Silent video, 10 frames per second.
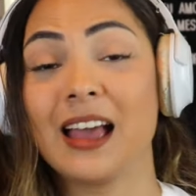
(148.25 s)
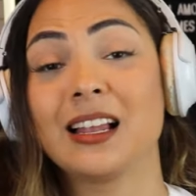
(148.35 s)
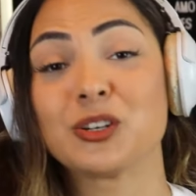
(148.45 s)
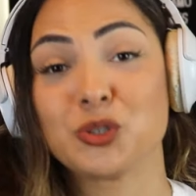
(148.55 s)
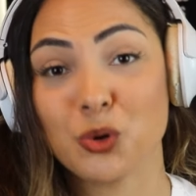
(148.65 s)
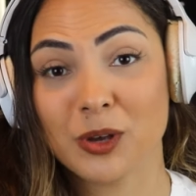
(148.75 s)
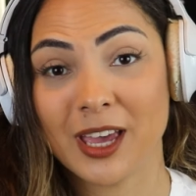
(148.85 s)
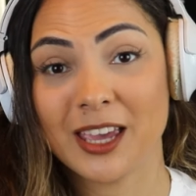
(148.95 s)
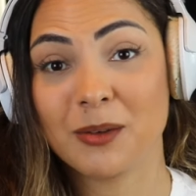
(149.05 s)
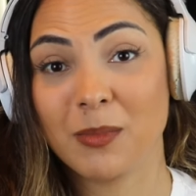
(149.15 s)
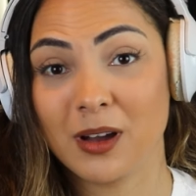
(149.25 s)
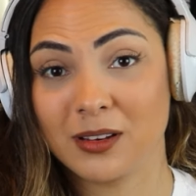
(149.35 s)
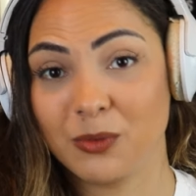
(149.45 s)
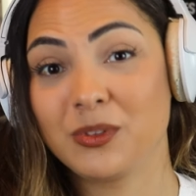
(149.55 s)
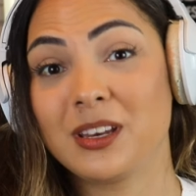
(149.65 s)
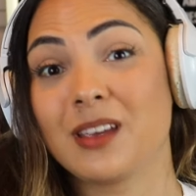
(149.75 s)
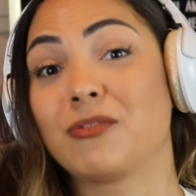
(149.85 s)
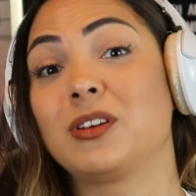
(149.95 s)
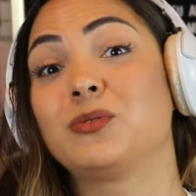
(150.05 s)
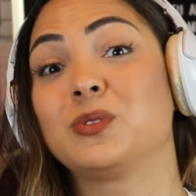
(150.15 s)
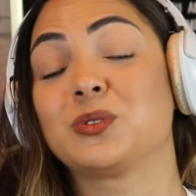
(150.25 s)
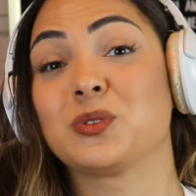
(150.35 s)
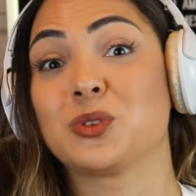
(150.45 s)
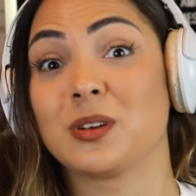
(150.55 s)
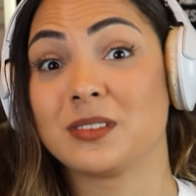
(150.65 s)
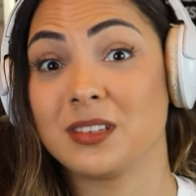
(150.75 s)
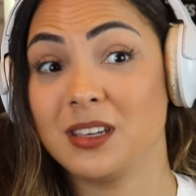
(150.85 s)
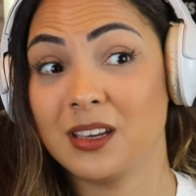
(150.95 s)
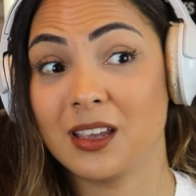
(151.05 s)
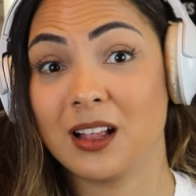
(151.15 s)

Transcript: Ela achou que a irmã não teria feito isso sozinha,